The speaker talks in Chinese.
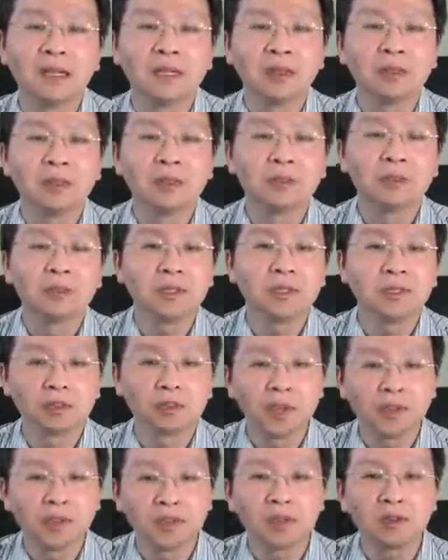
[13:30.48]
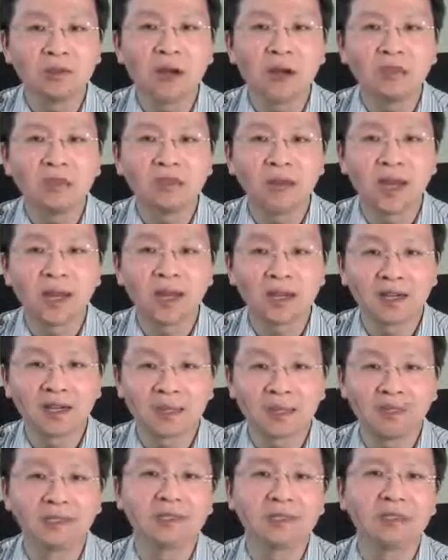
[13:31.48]
我觉得全球化有两个
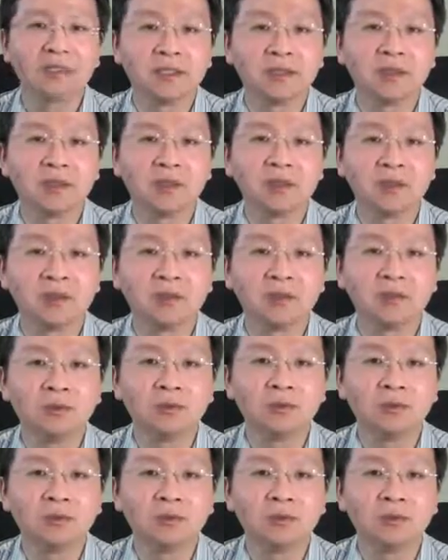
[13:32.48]
本质的要求：